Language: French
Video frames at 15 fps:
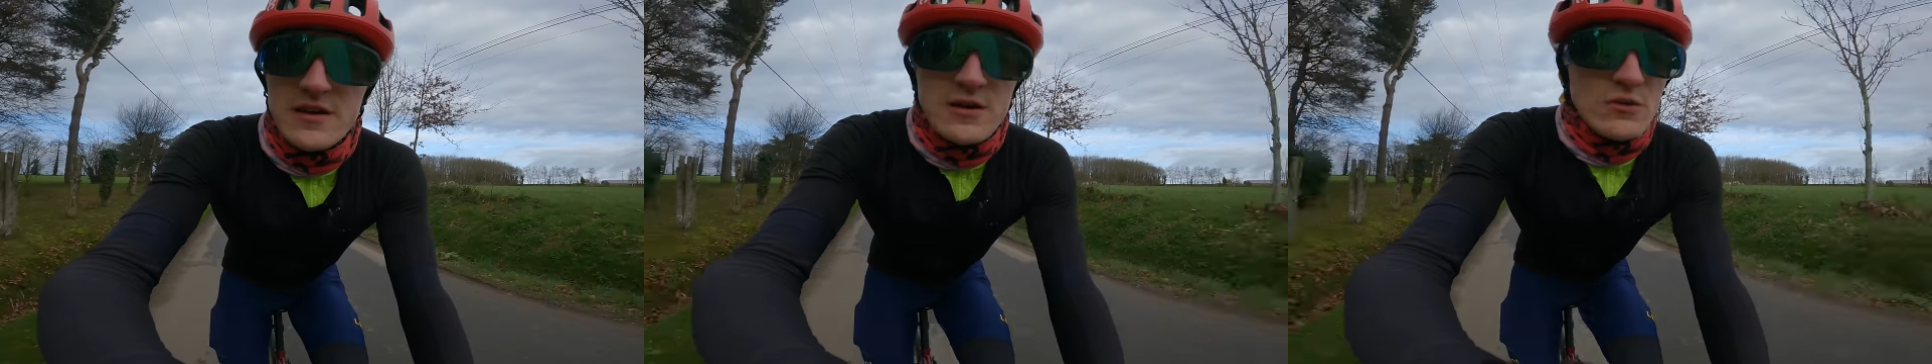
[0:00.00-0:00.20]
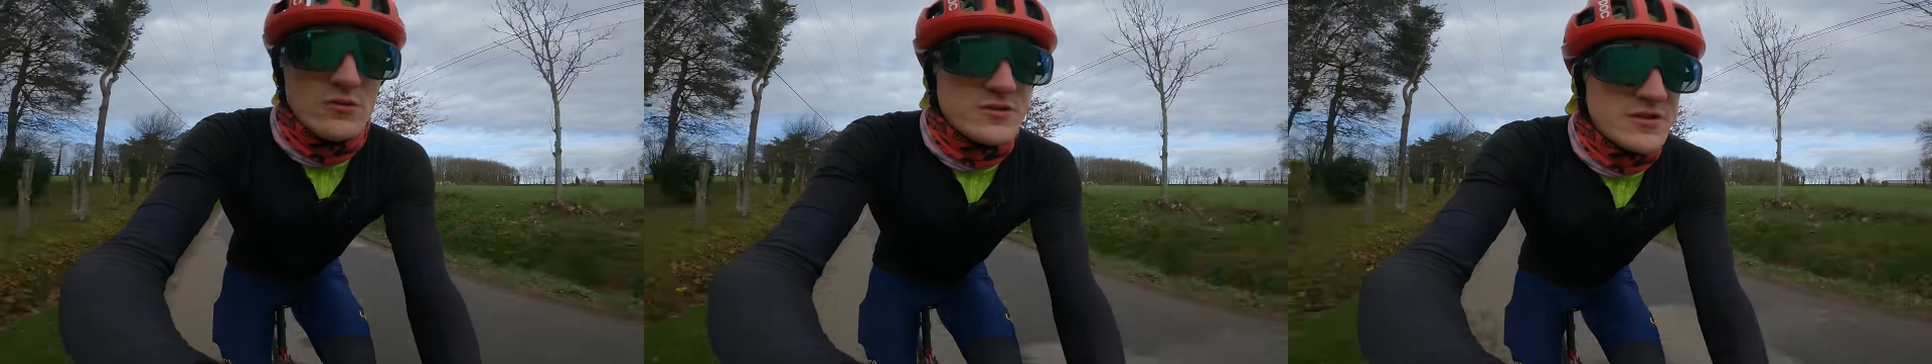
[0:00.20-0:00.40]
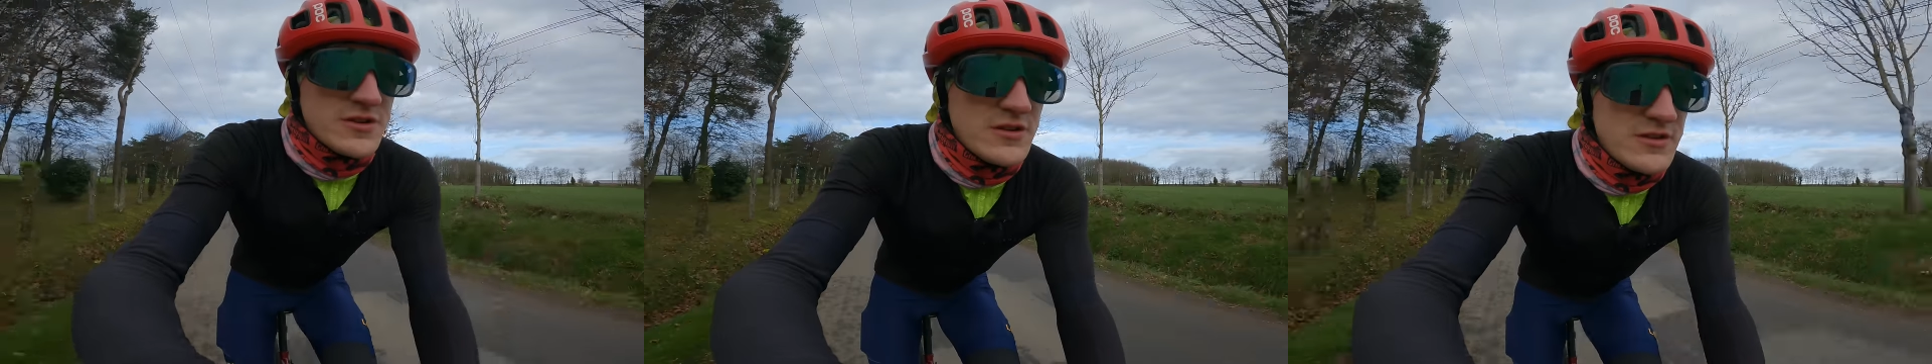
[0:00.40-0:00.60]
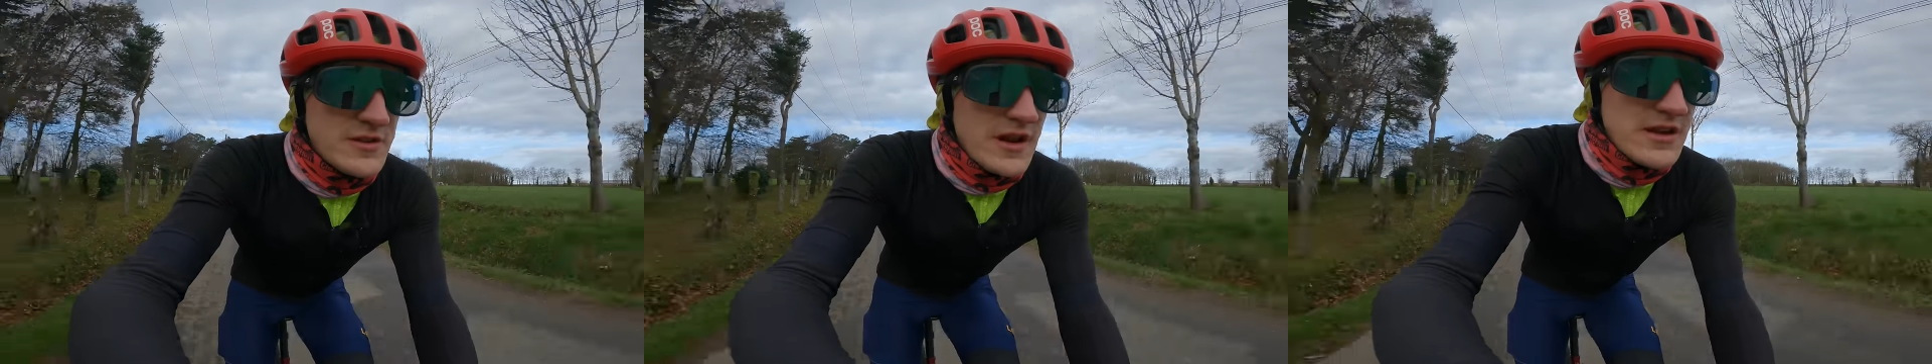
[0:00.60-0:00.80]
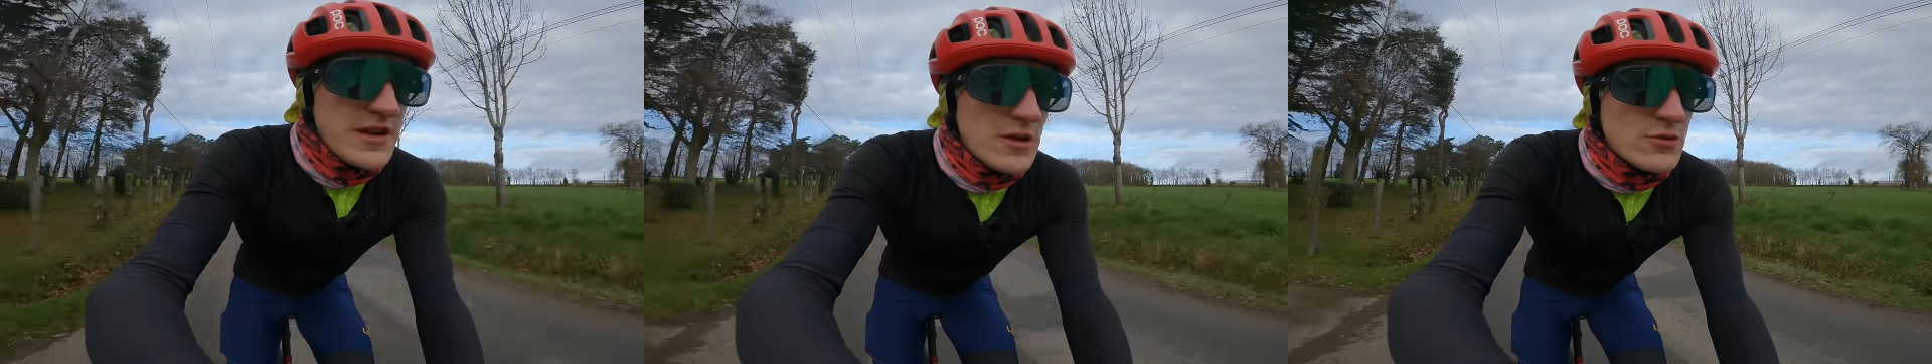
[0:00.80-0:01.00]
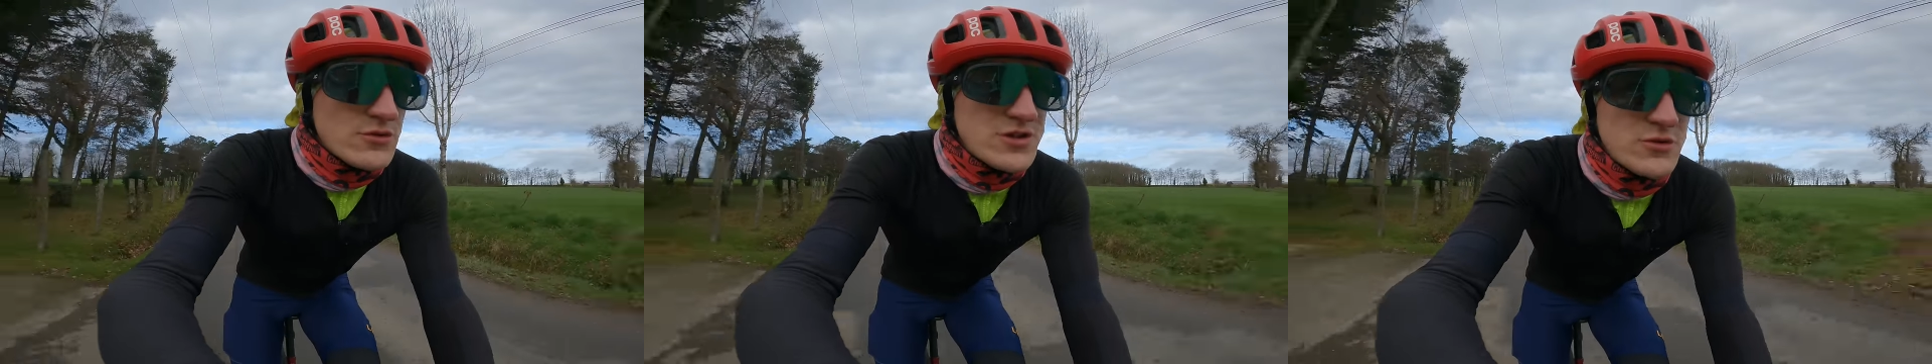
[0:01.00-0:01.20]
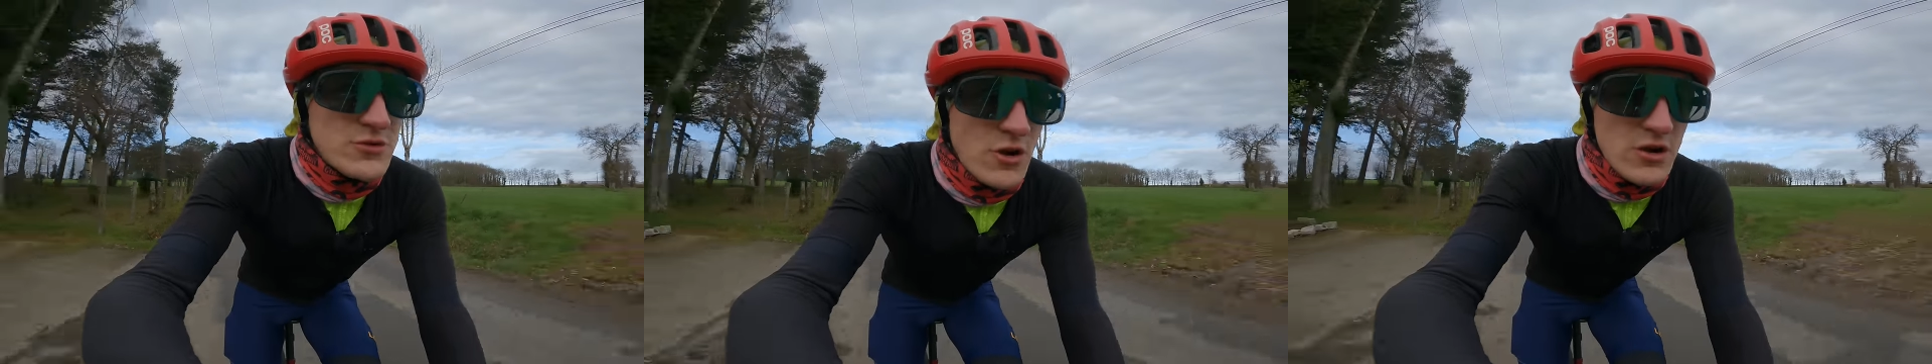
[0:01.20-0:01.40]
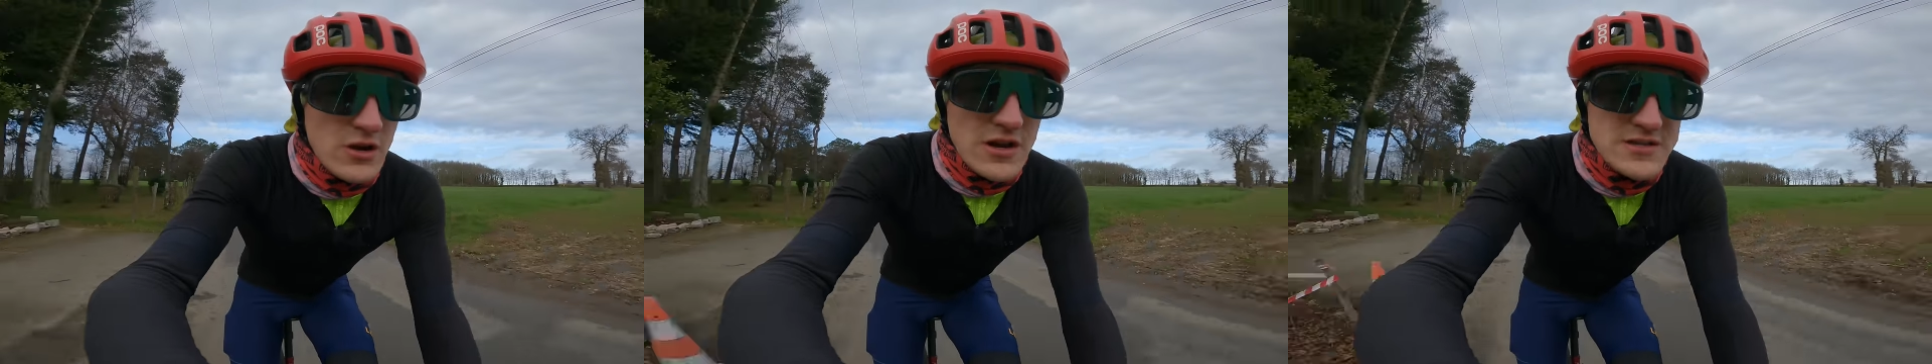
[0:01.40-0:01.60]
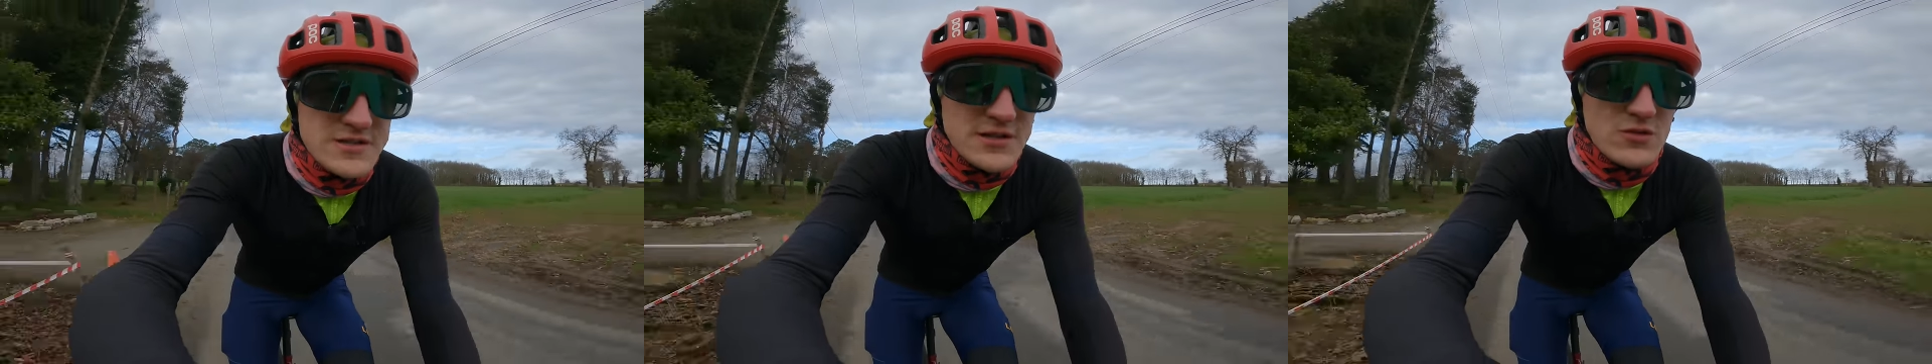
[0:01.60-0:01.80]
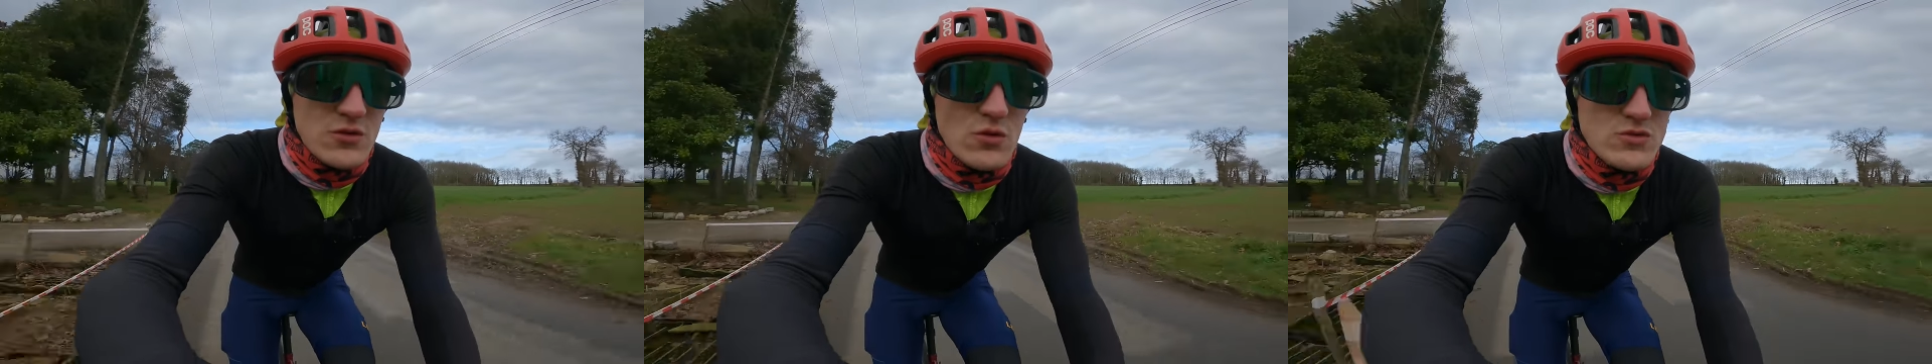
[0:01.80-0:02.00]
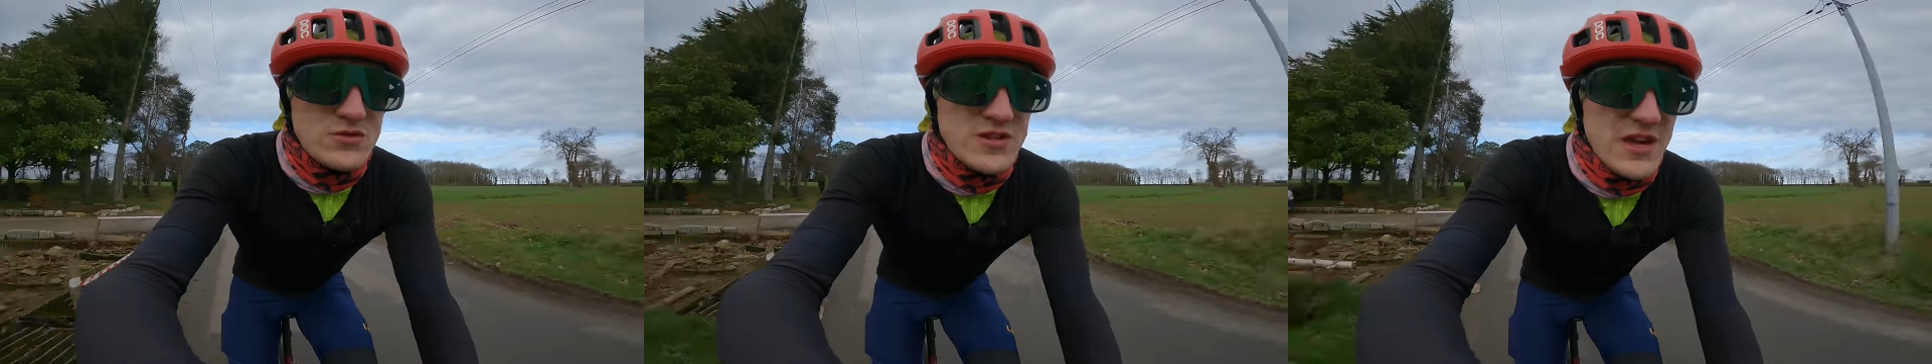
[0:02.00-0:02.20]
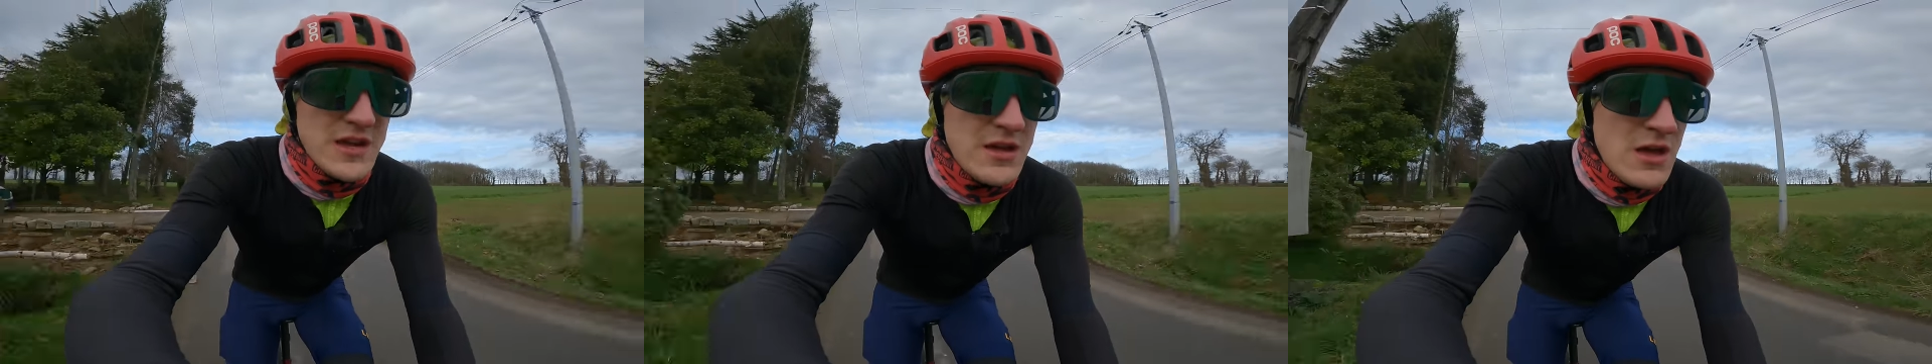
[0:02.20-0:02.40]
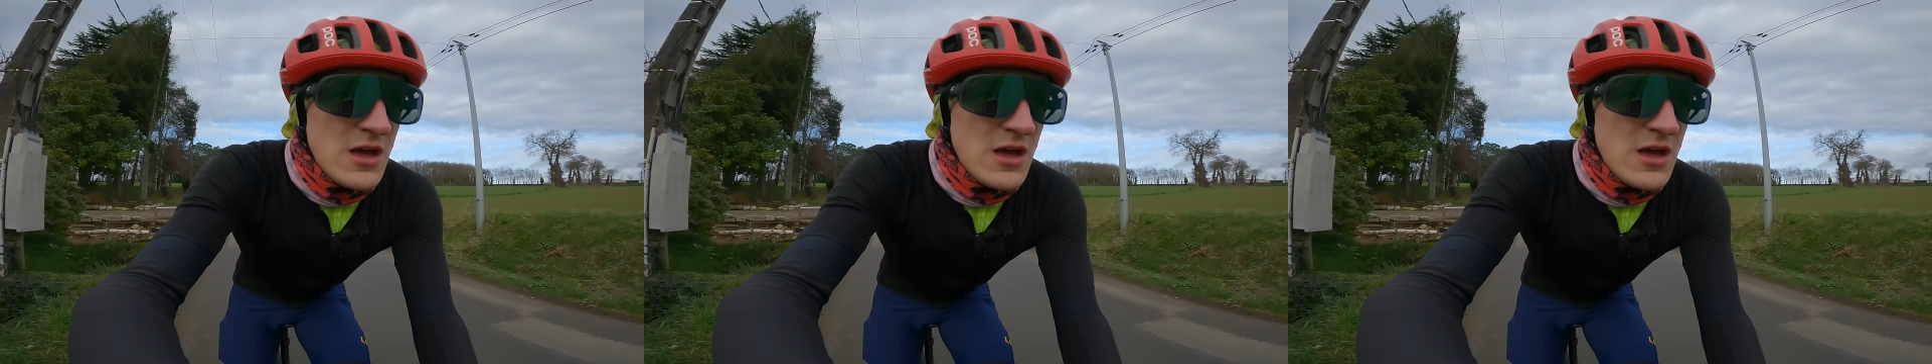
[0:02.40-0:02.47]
et 11-30 derrière, donc c'est du grand classique de routier.